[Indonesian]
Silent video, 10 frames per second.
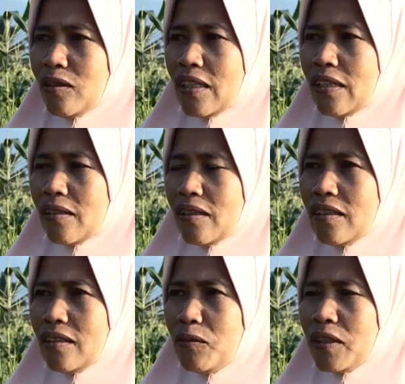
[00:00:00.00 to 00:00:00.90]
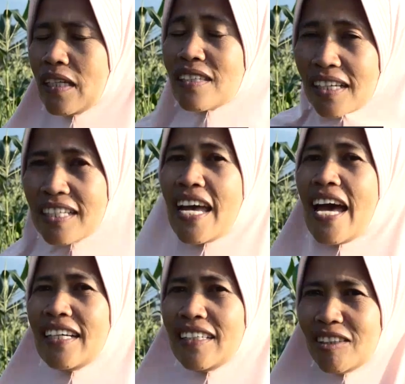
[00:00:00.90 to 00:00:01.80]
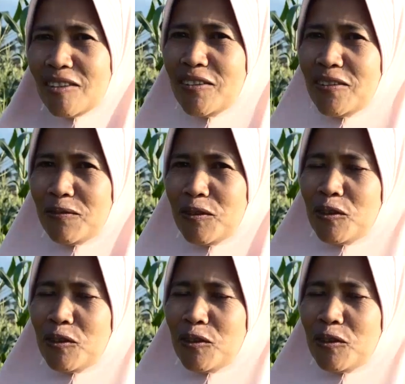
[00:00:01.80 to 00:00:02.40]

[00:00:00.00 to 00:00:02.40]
kok bisa segar gitu loh